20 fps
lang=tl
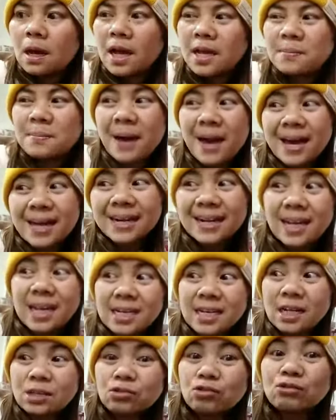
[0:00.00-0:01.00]
Ay, Mare,
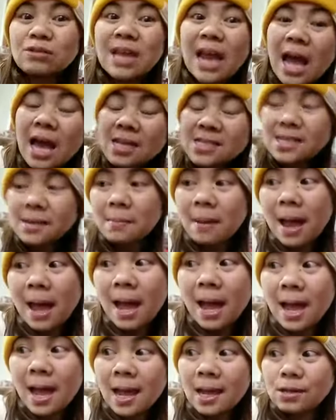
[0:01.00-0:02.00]
nandun lang sa
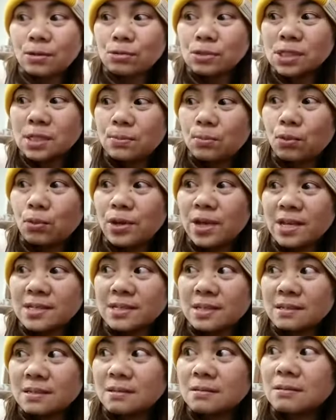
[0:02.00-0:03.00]
bahay yung sibuyas
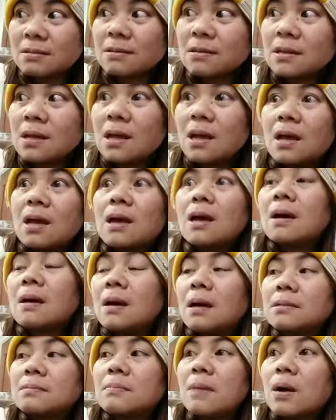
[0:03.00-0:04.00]
mm,
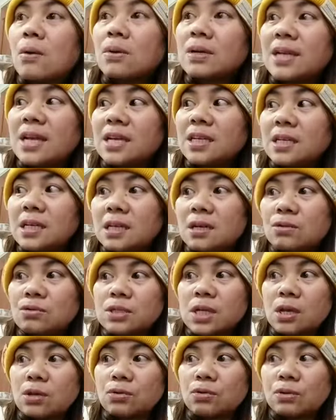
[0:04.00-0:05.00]
at bawang na hiningi ko
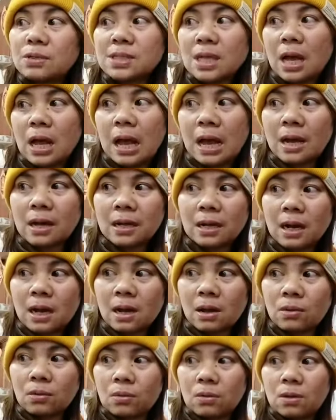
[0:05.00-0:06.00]
sa'yo nung isang
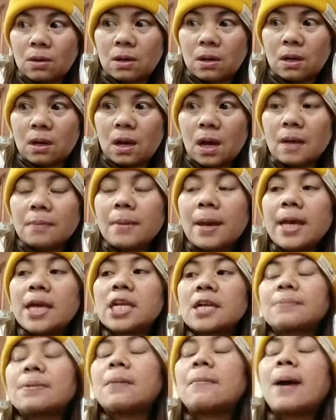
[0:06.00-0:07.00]
araw. Ay,
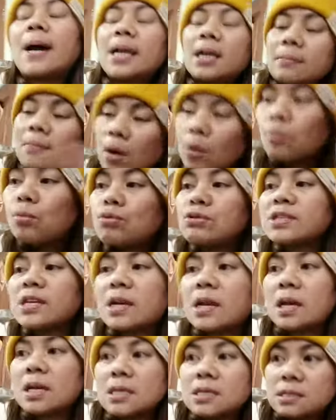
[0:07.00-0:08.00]
mahirap na maring
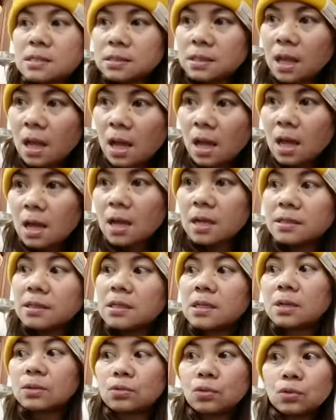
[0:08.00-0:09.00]
maubusan ng stock. Ay,
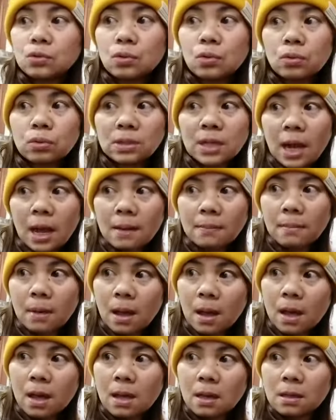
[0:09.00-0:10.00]
di nandun doon
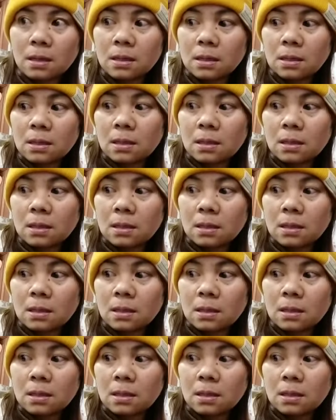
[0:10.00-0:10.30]
lamang.